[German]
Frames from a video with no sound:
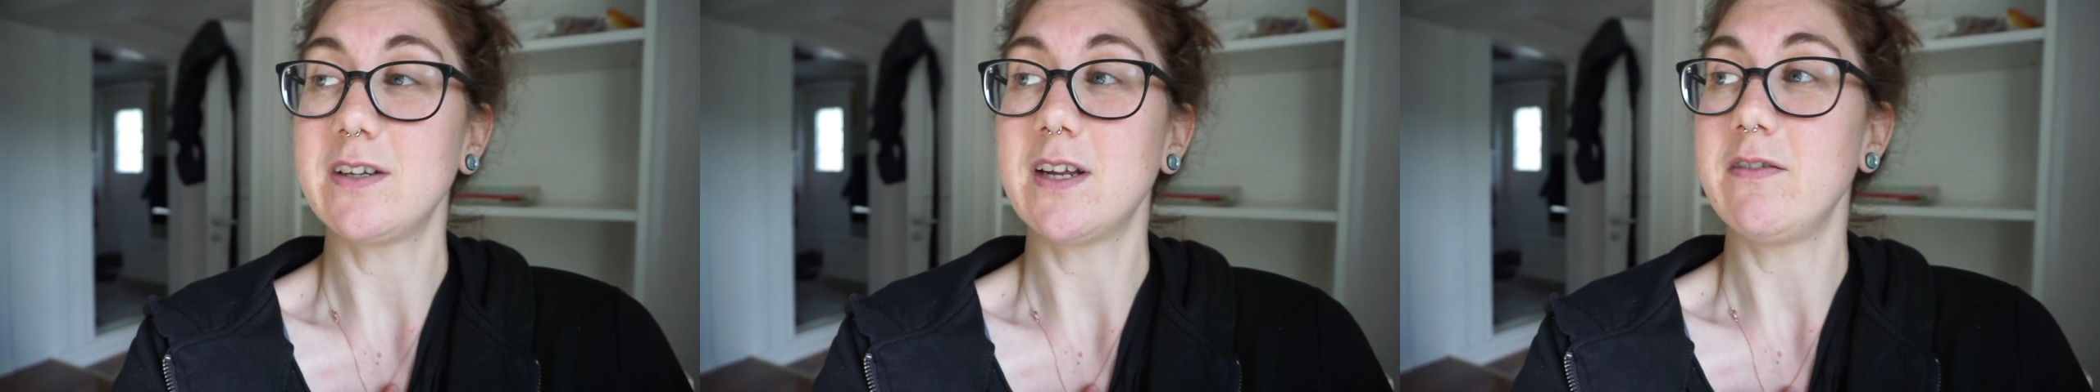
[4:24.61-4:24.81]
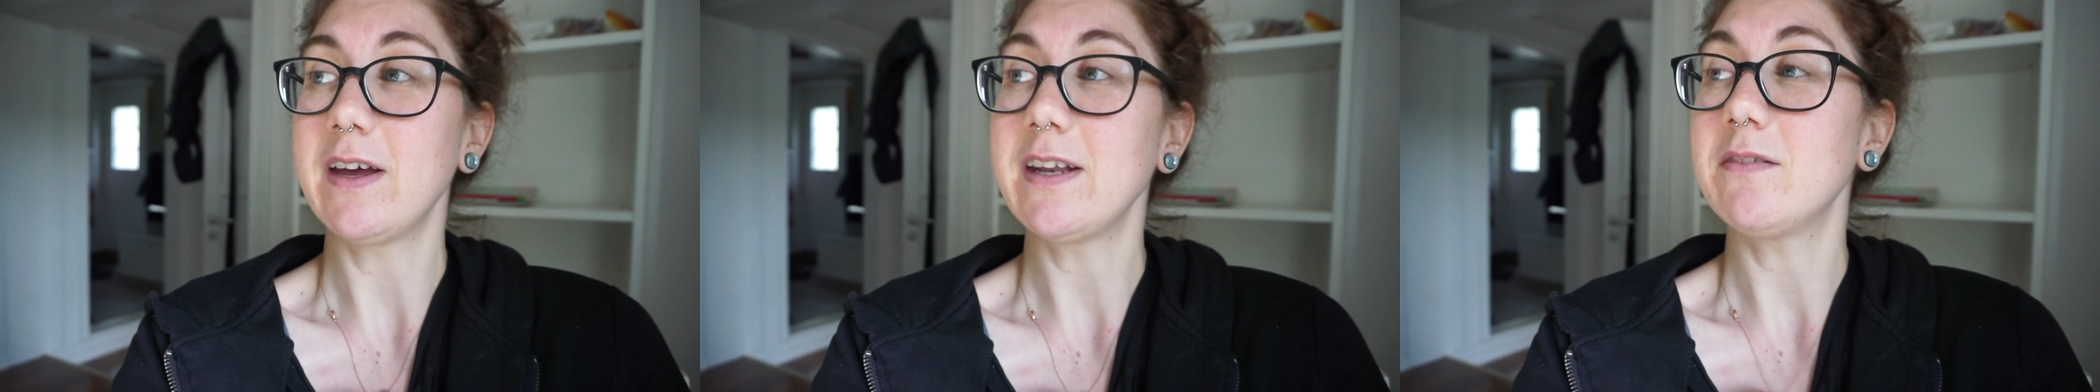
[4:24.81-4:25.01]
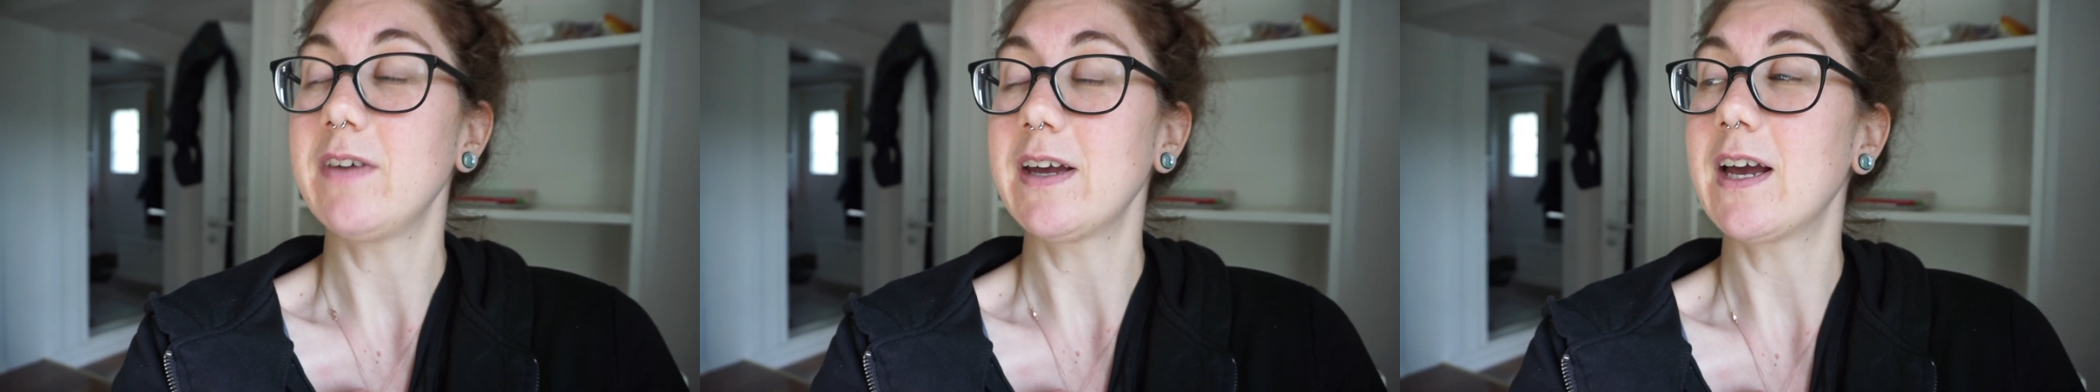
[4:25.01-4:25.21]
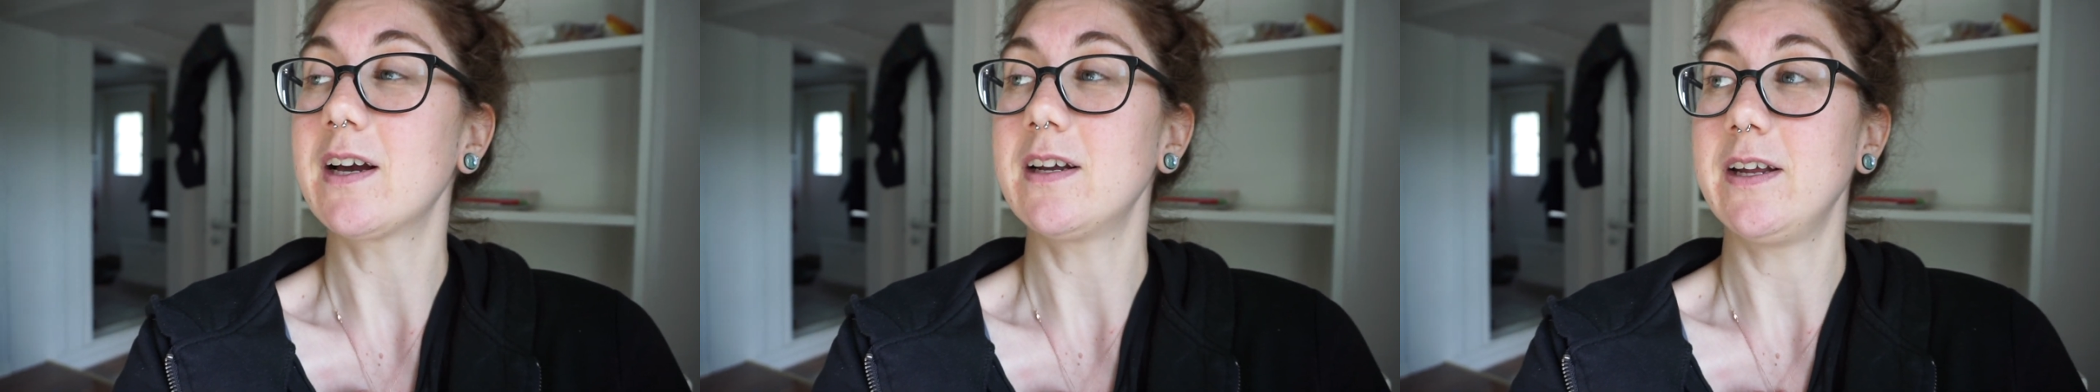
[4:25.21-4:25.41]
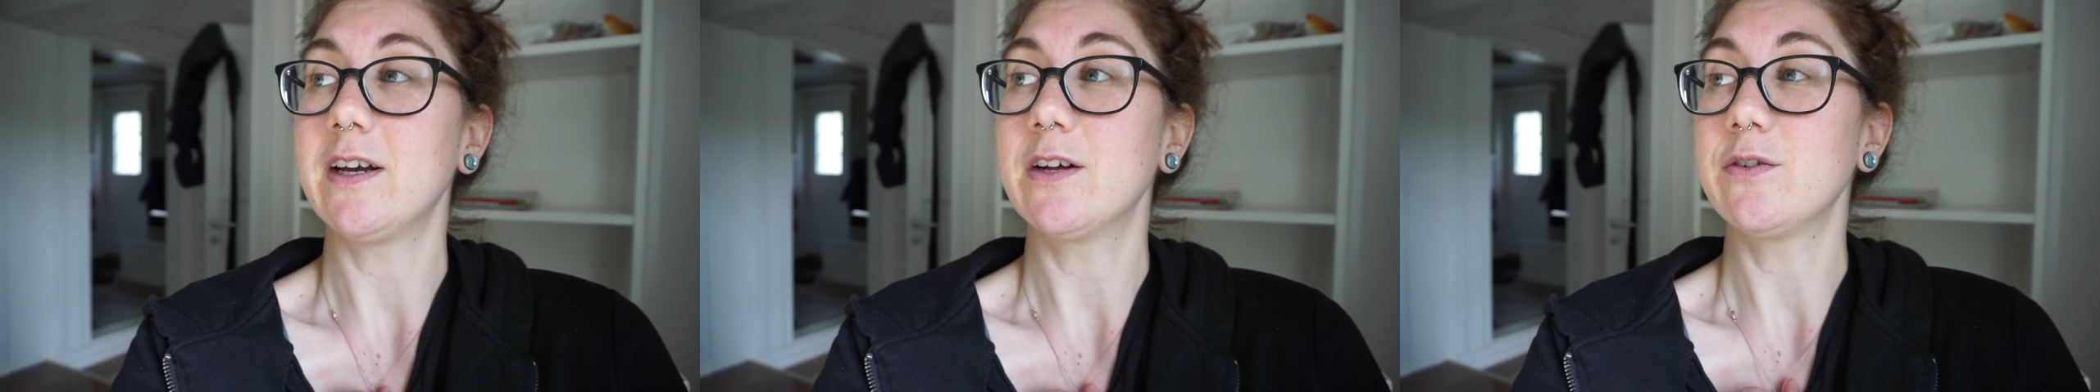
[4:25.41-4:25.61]
wenn der Wecker
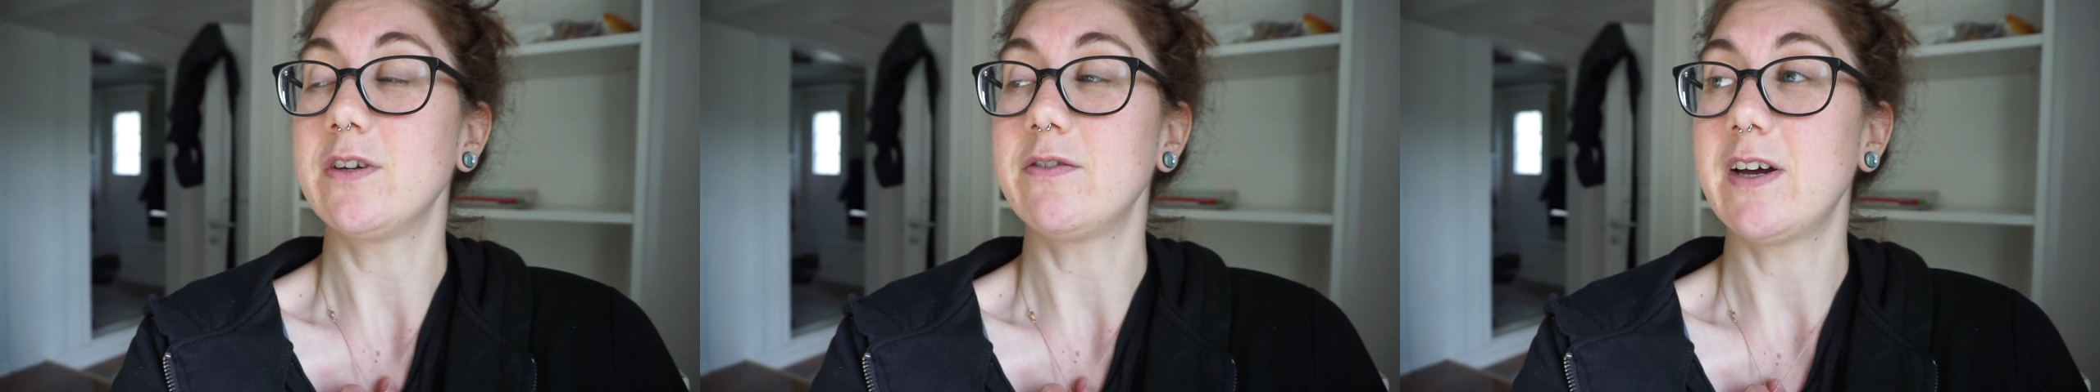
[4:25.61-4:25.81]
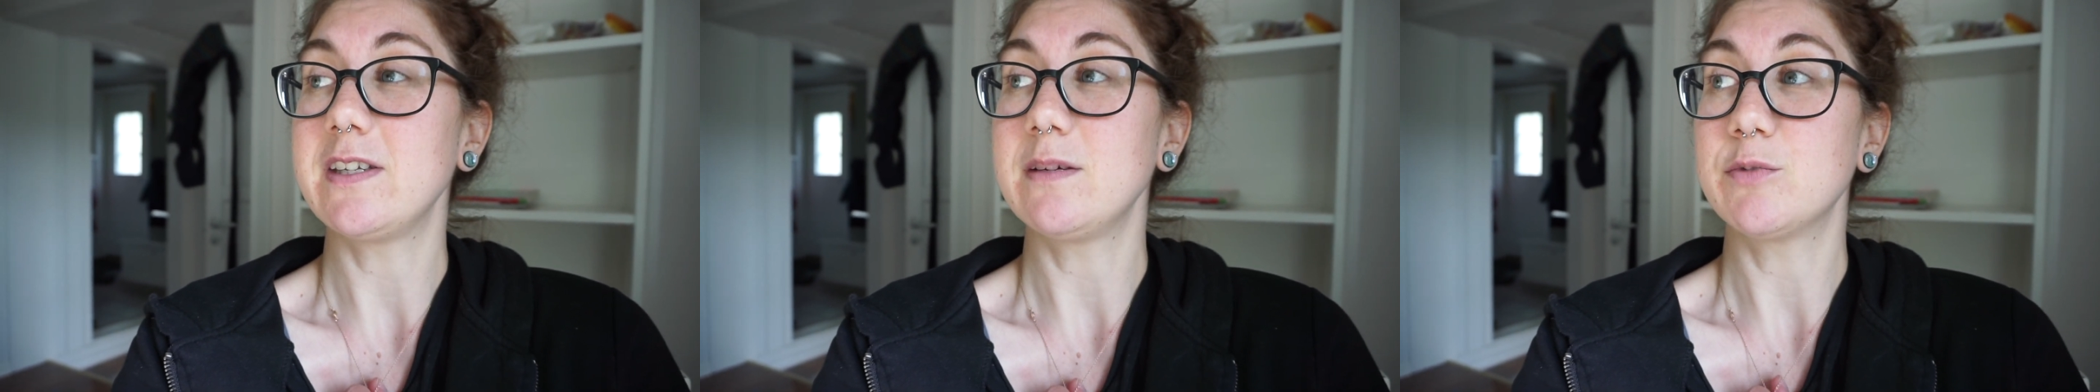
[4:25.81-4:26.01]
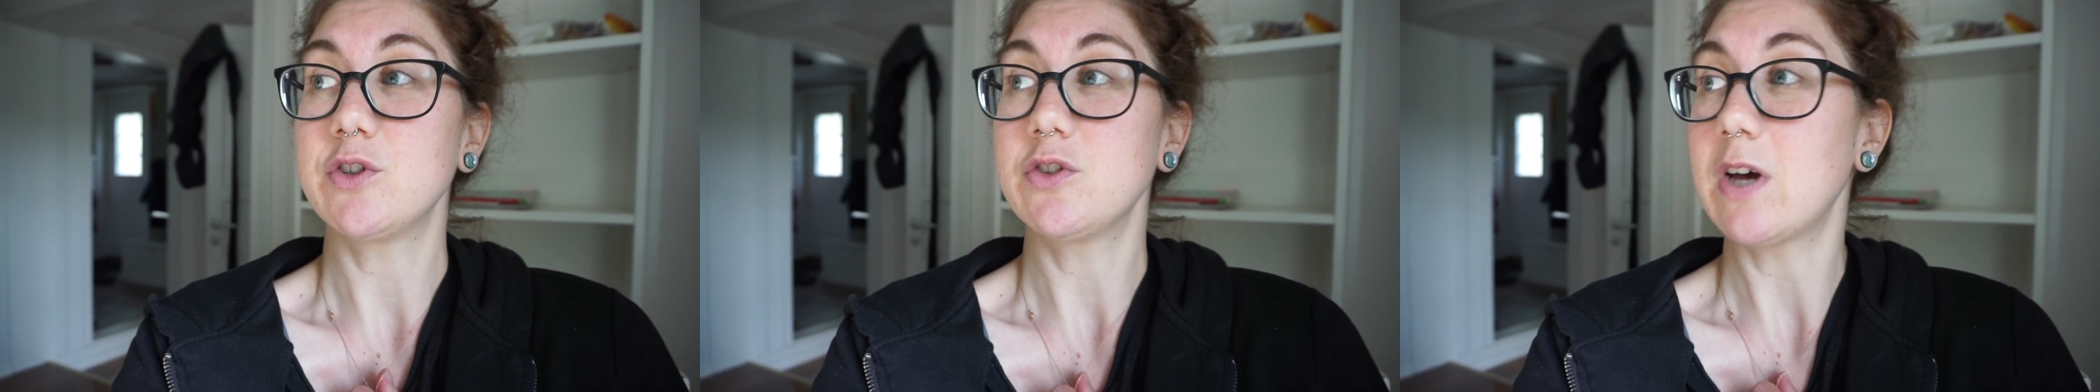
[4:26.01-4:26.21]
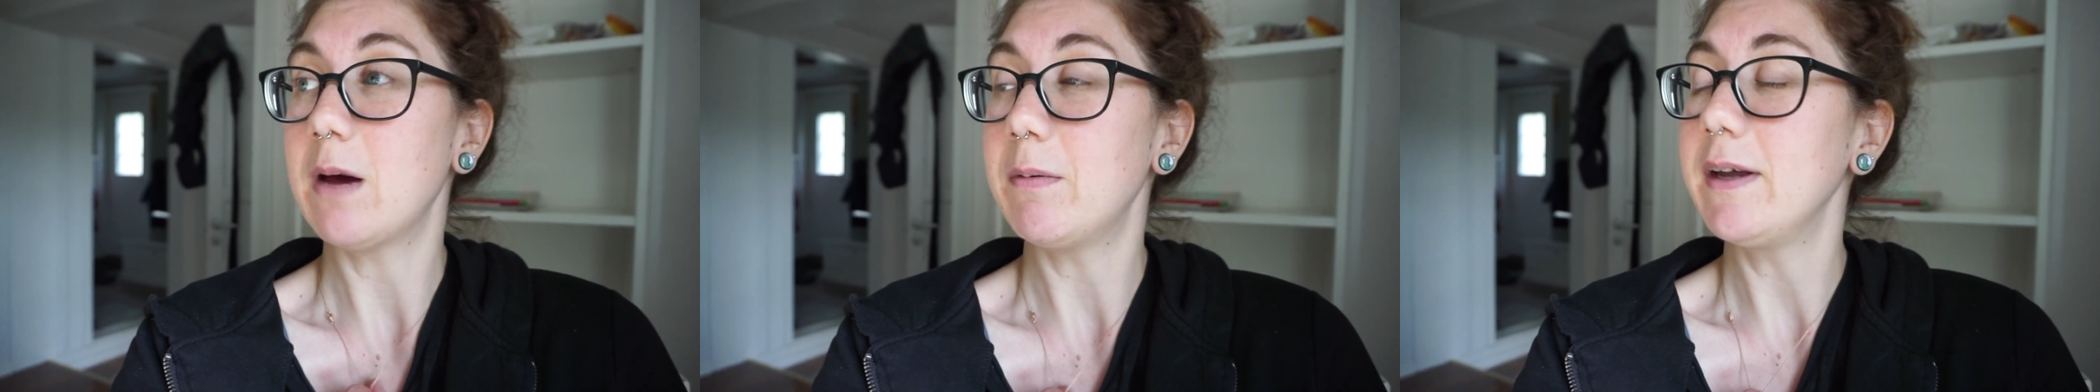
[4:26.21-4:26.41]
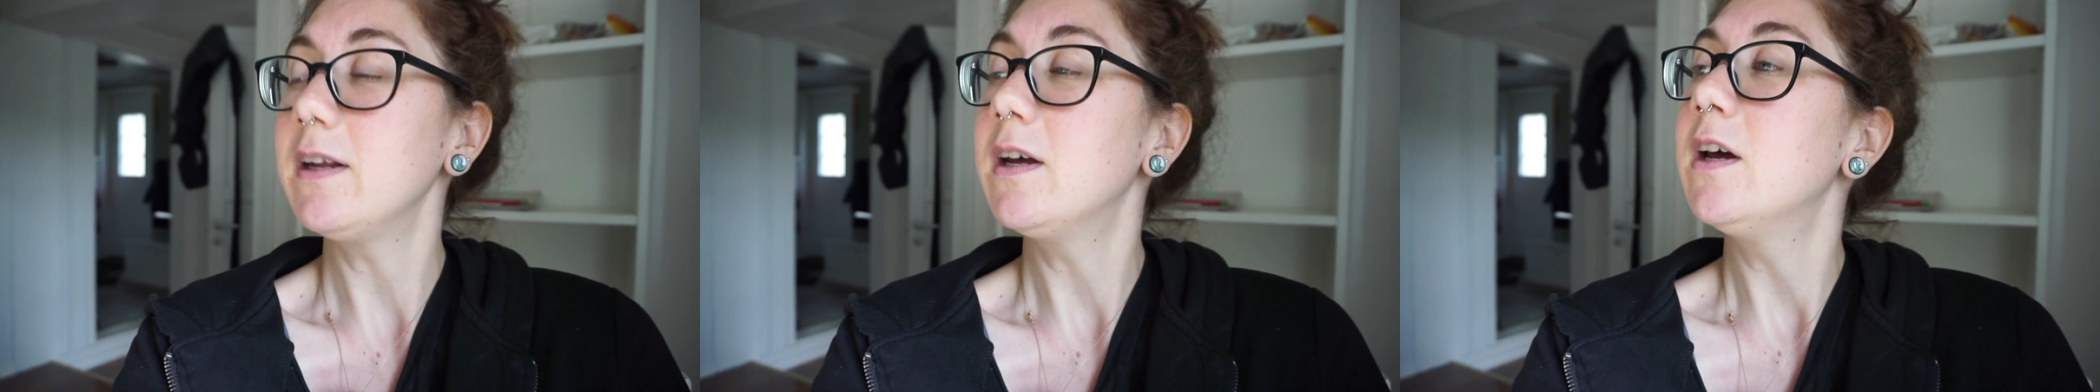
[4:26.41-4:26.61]
klingelt und ich weiß, ich muss zur
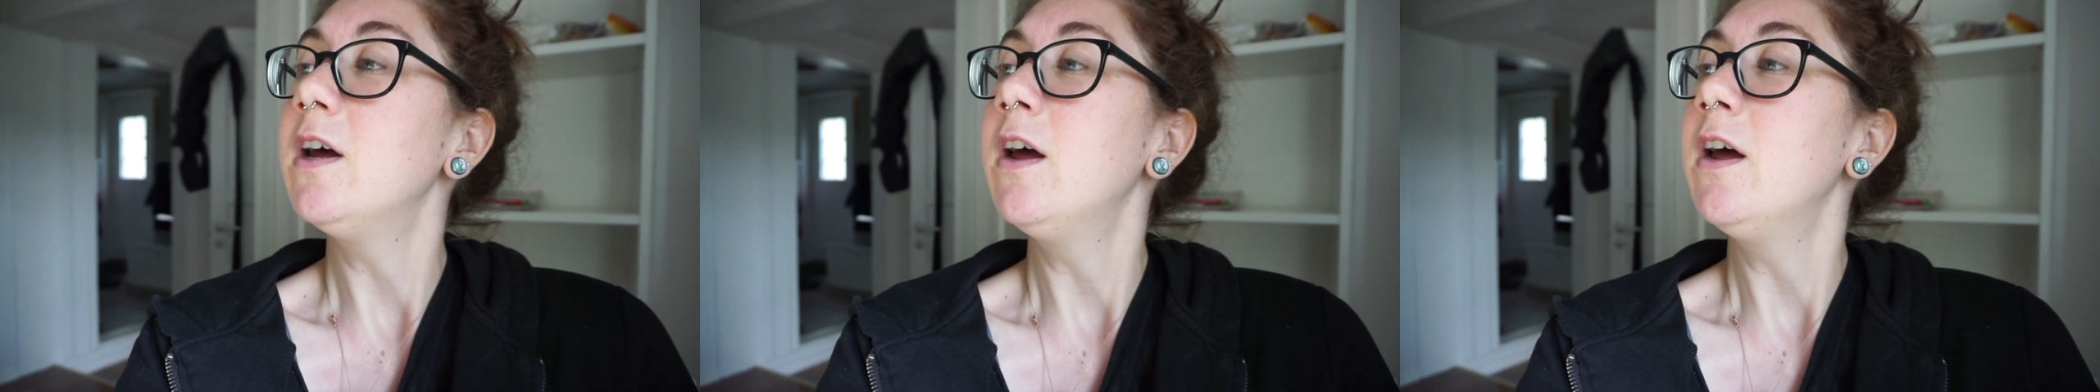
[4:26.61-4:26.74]
Arbeit,